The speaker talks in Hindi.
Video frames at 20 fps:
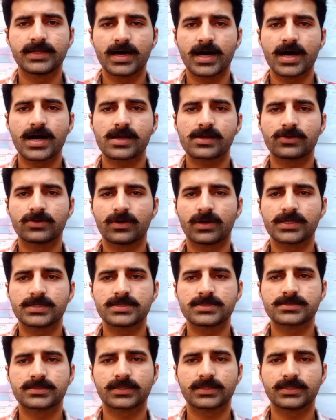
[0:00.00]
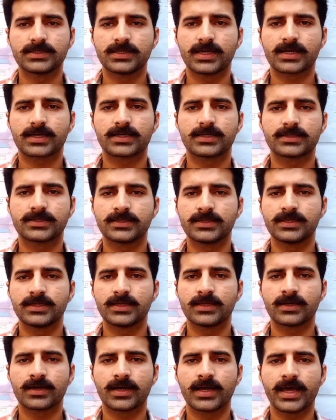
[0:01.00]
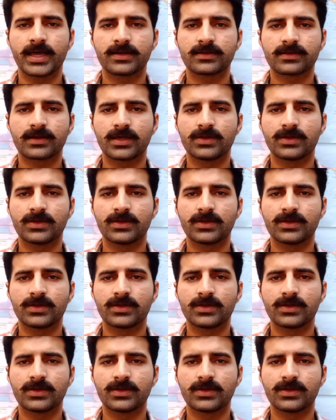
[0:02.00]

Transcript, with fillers: लाख डॉलर ज़खीरा करते हैं गैर